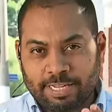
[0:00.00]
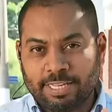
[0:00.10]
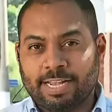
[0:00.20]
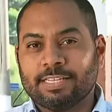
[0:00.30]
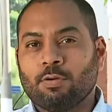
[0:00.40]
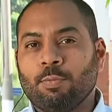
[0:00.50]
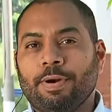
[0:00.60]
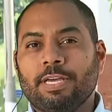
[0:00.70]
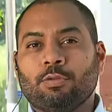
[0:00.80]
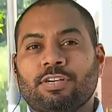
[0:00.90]
quem tem tá casa
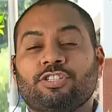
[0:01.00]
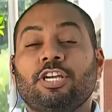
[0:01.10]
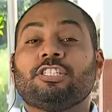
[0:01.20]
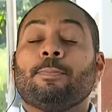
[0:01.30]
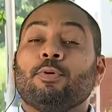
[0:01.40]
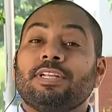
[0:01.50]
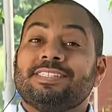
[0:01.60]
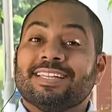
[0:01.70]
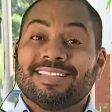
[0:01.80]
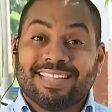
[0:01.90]
acompanhando a gente. A
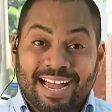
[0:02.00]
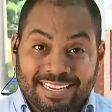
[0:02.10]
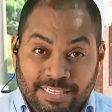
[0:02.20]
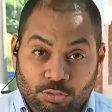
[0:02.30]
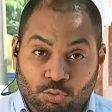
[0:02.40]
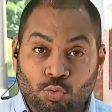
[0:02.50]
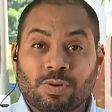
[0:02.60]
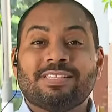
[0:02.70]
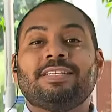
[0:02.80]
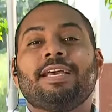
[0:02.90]
polícia tá nas
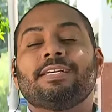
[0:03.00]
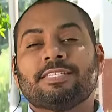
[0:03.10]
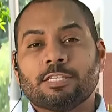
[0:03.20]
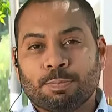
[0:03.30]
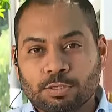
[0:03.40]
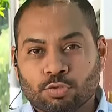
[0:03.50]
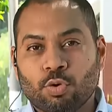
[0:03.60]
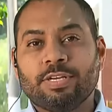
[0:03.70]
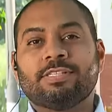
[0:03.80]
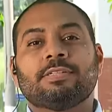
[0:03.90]
ruas e essas
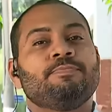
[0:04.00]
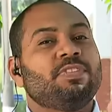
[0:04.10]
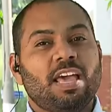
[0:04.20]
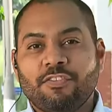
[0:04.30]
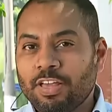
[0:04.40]
prisões devem